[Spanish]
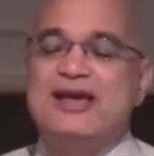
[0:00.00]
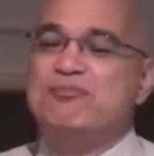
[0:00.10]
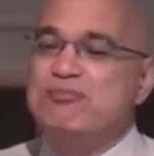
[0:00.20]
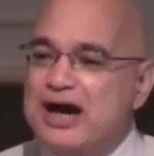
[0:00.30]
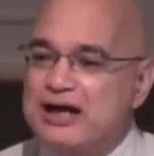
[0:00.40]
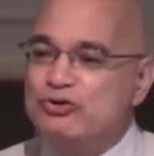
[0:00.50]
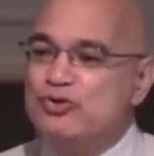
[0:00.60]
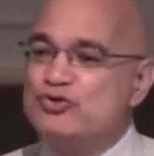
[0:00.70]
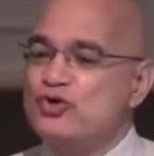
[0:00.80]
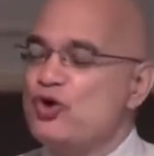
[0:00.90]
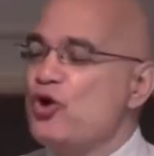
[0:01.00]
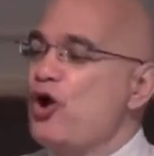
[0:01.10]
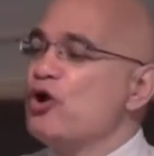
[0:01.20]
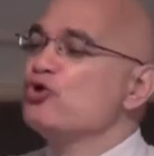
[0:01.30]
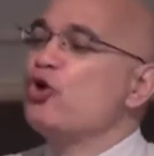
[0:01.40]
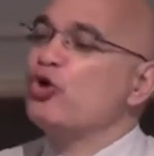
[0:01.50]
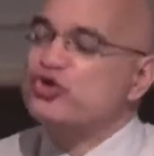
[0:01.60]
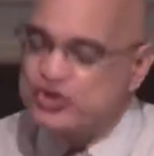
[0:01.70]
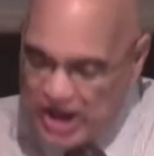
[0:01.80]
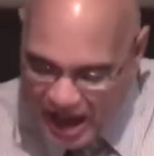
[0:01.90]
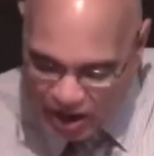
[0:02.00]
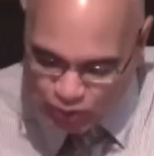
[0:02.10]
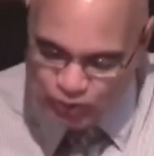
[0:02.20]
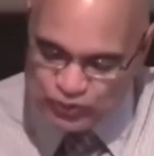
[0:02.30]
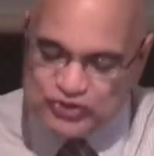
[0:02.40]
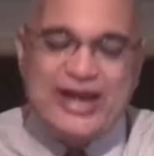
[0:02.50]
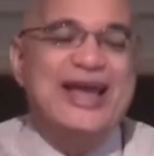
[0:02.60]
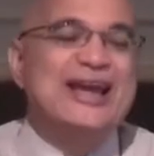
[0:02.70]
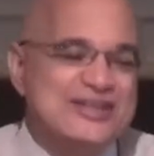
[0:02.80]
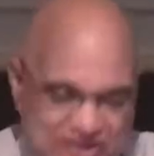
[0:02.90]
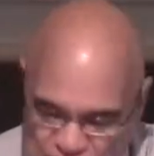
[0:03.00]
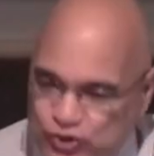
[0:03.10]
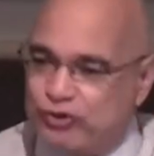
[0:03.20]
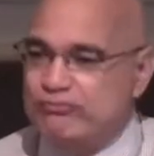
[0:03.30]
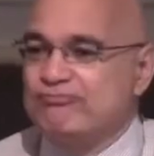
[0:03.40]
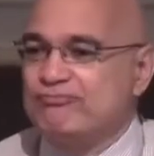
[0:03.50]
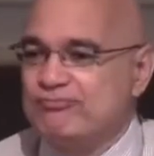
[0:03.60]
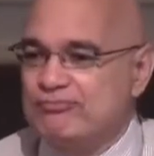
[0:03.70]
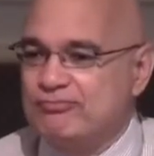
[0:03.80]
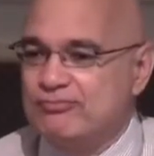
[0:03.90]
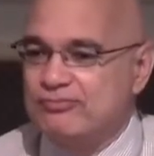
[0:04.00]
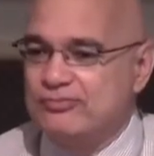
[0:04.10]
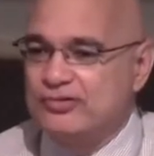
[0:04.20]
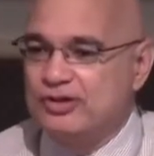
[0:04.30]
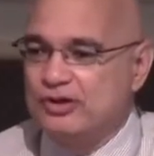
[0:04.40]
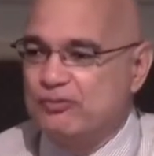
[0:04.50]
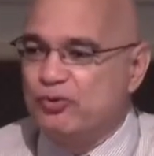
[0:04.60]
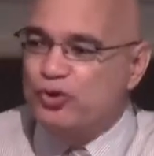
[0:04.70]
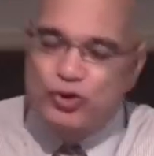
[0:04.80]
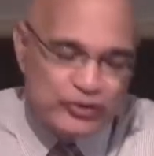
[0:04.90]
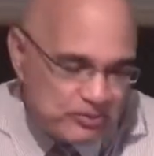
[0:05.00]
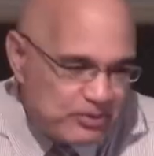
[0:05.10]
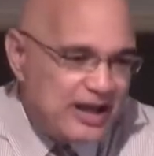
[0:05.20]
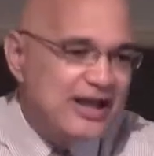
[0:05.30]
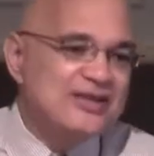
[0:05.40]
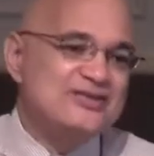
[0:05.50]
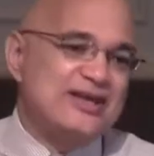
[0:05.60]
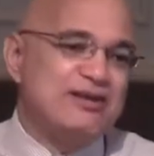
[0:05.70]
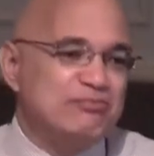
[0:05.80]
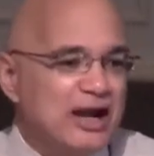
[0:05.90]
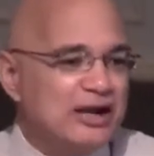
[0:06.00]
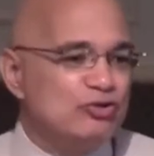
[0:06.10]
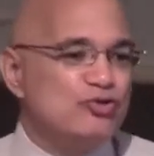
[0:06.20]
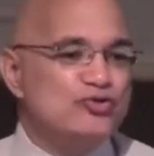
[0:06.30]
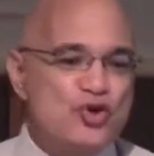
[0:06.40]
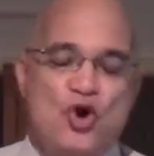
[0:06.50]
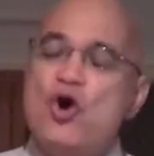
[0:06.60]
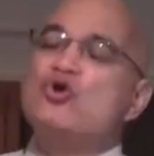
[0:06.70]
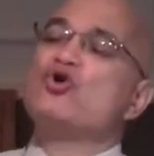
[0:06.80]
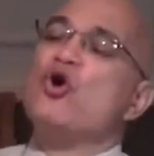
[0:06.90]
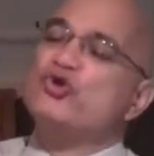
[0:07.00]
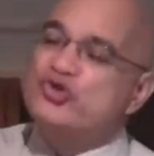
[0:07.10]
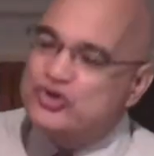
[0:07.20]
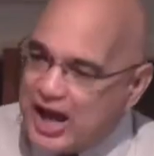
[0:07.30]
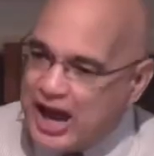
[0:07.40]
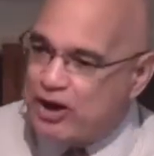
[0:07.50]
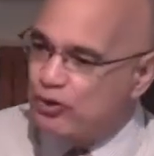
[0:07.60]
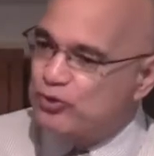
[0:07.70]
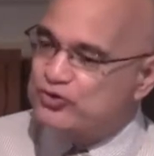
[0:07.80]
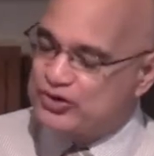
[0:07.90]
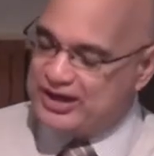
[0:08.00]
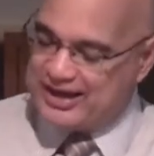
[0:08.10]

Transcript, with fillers: hermanos, gozaos en el Señor. Por lo demás, hermanos, gozaos